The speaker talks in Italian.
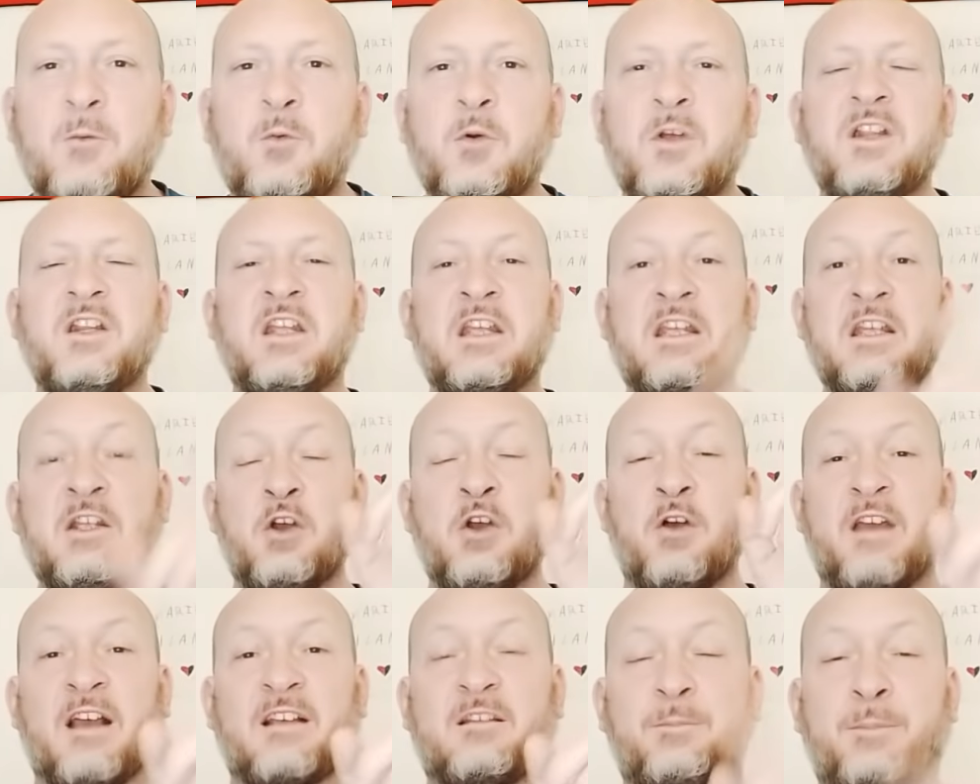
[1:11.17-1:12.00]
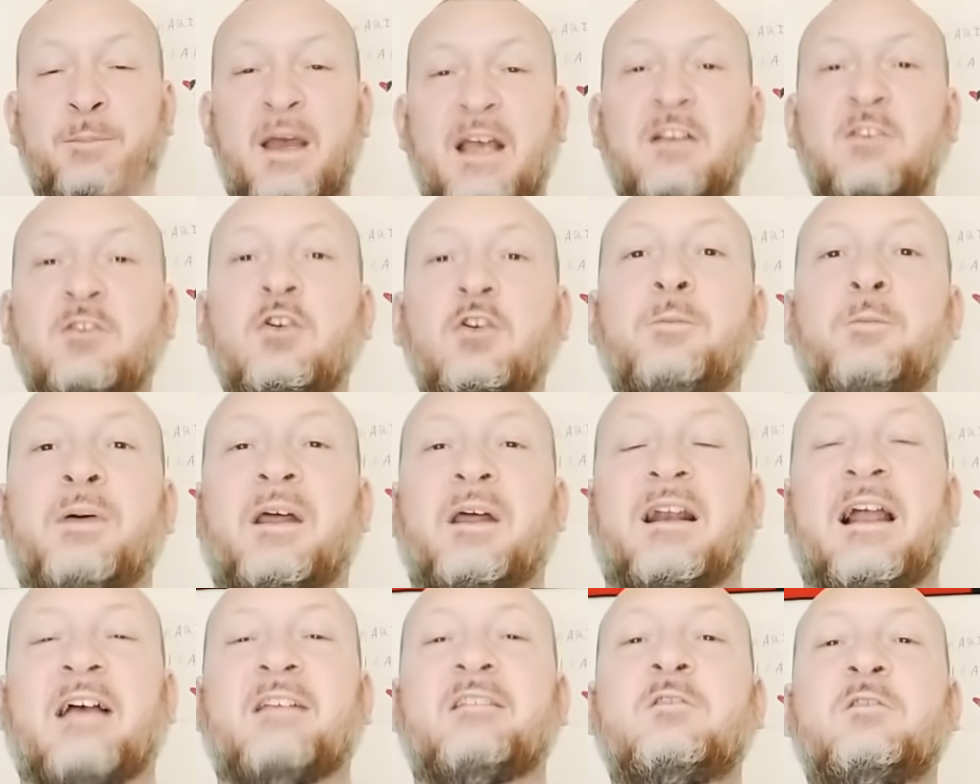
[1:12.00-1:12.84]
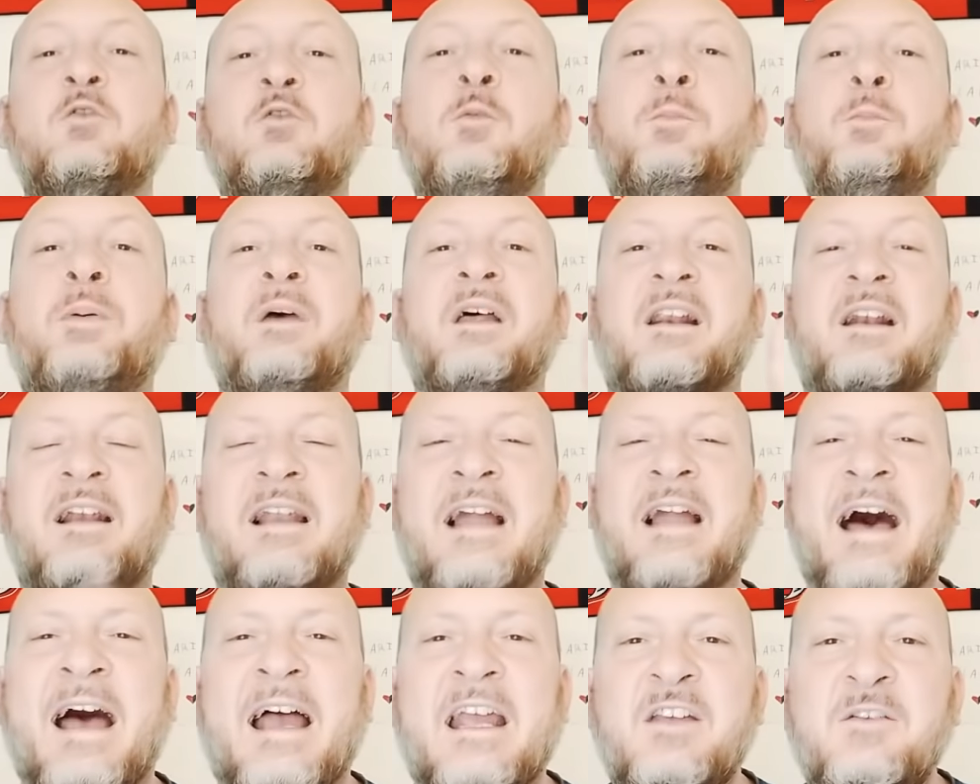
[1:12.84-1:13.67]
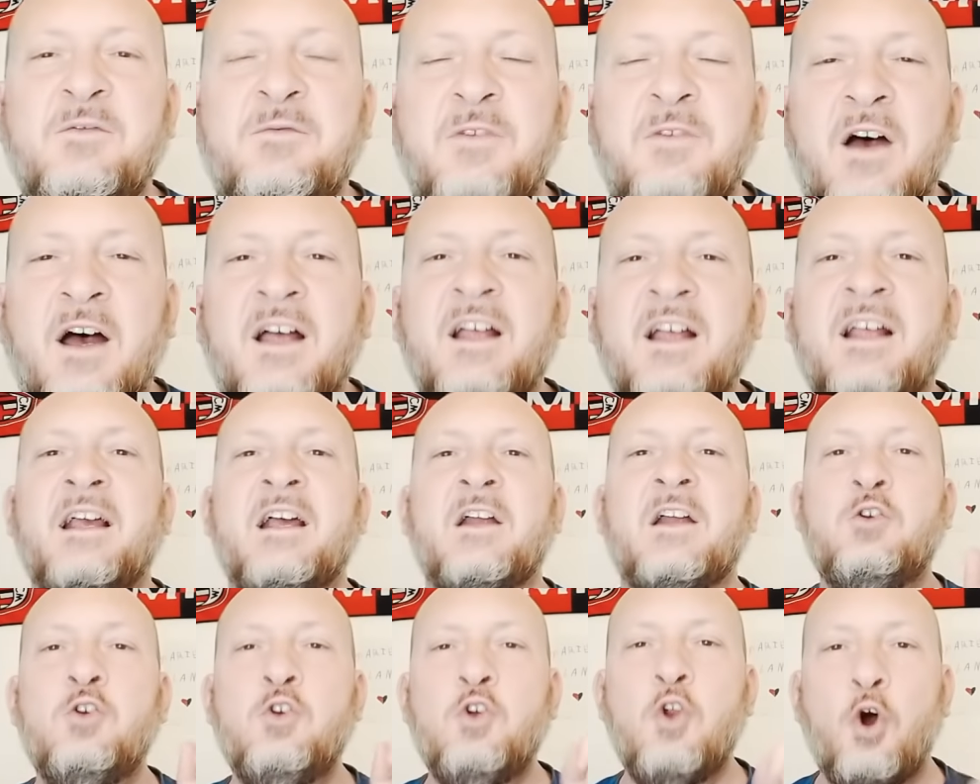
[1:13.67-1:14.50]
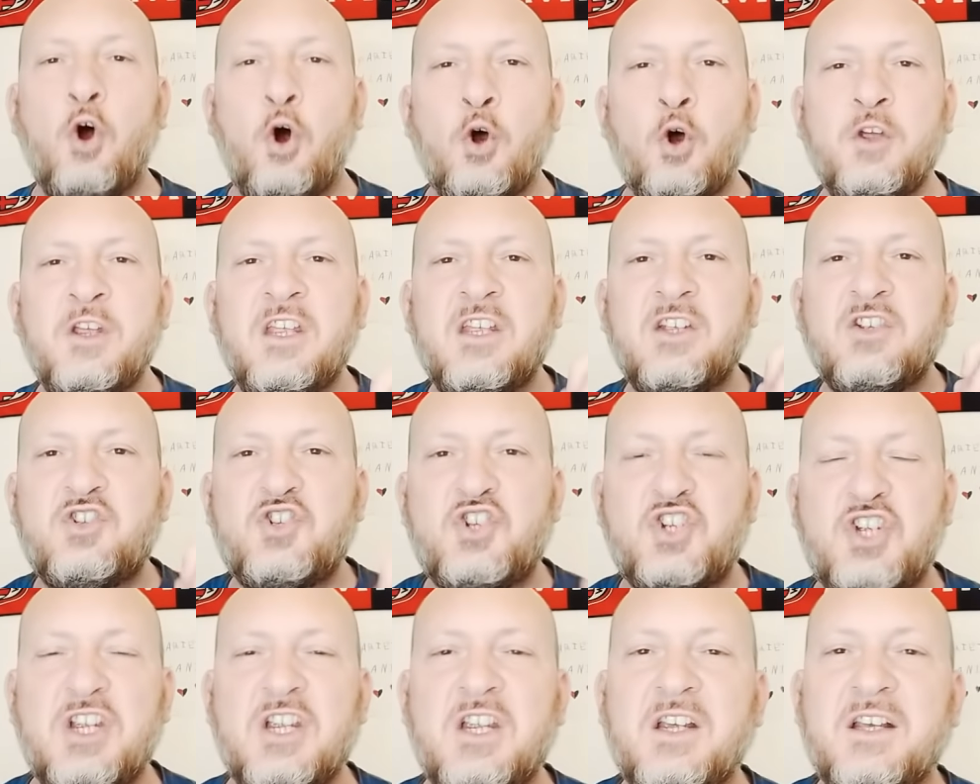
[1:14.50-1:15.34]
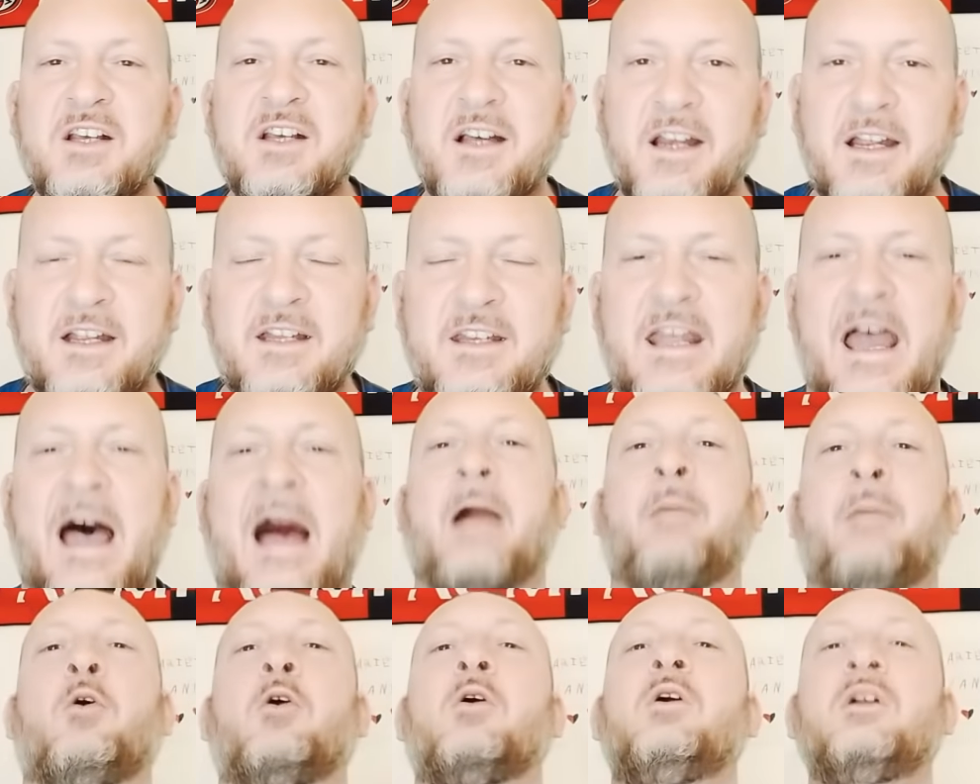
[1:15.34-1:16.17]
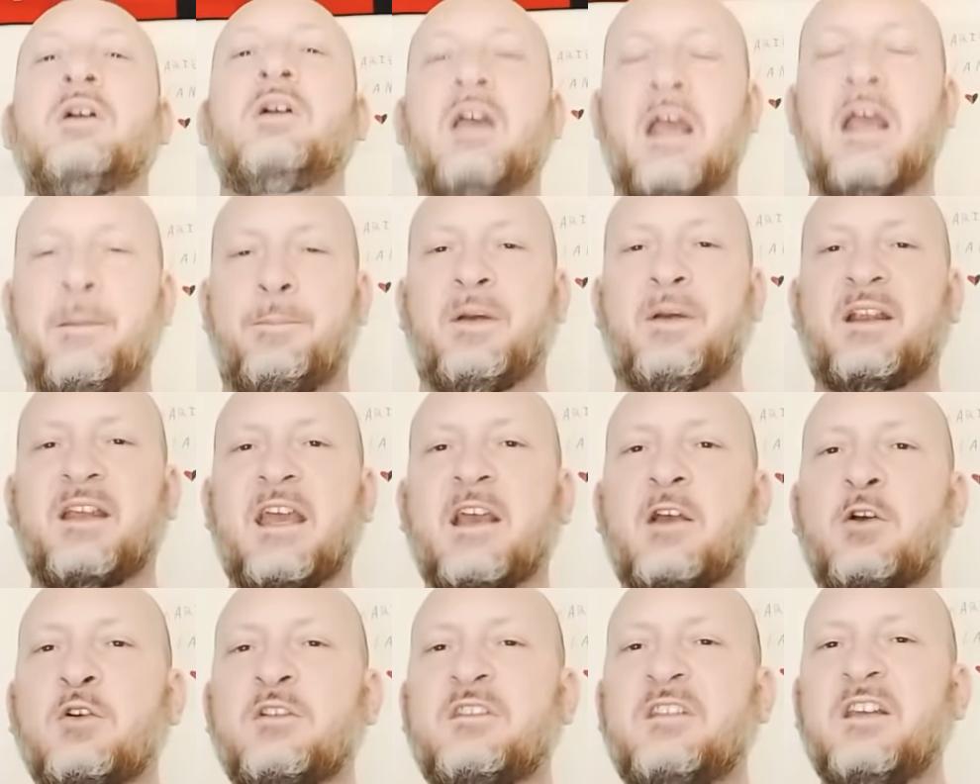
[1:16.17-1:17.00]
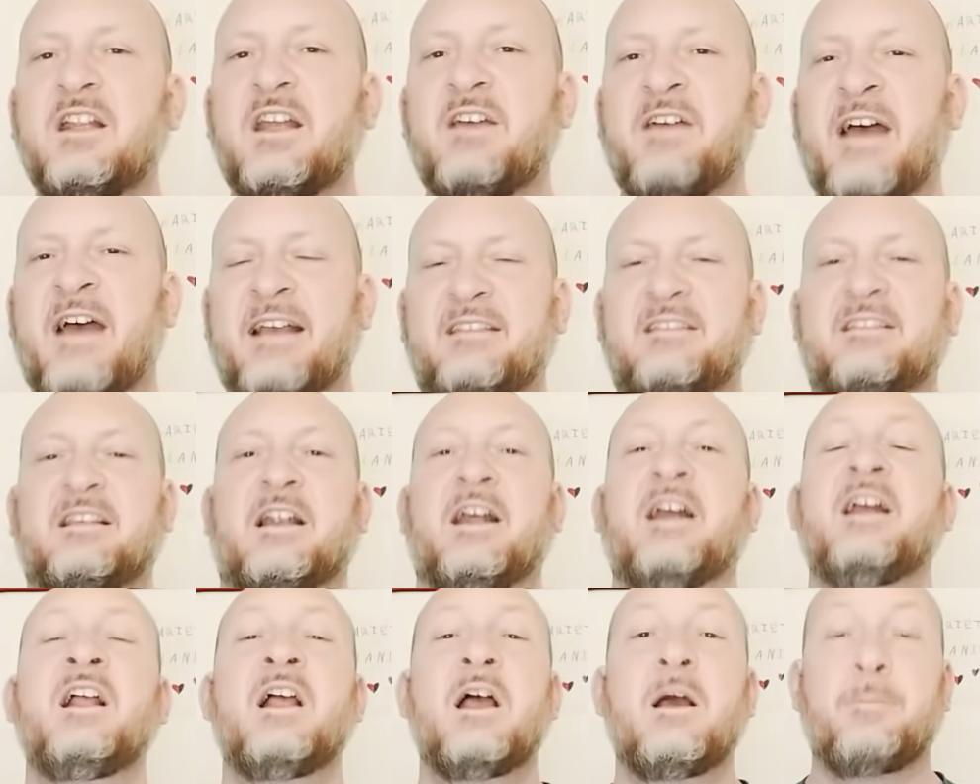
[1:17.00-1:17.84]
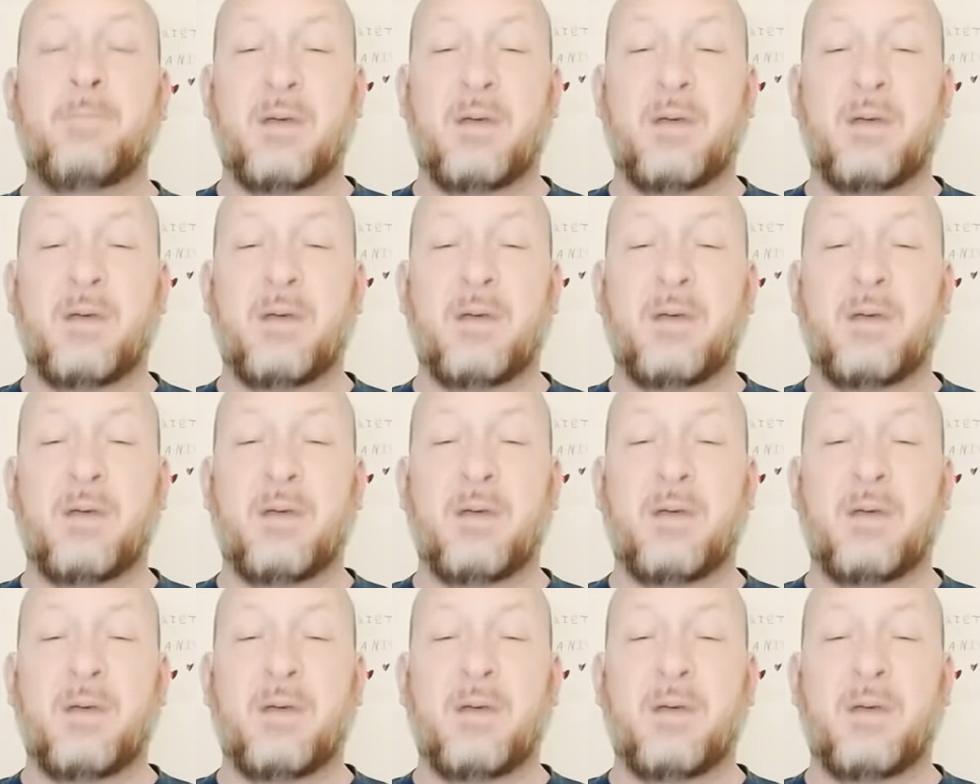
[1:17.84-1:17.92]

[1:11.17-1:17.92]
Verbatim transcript: quindi io vi aspetto per la super live Noi ci crediamo. E perché così deve essere?